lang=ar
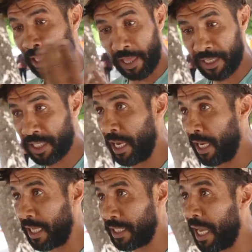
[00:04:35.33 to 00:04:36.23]
ثلاثة
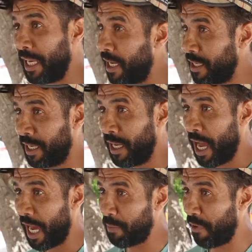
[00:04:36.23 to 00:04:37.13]
شهيرات أي
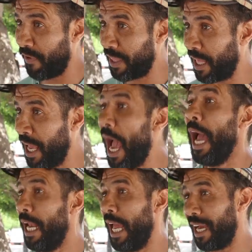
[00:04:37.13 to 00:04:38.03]
ربي فضل
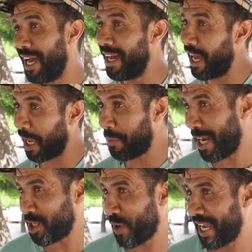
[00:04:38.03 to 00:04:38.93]
هل آه،
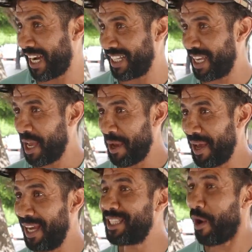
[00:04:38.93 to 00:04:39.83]
قبل شويه عاد في
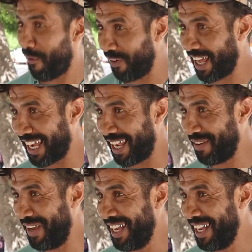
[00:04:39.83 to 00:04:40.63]
الخريف إيه، تو في الخريف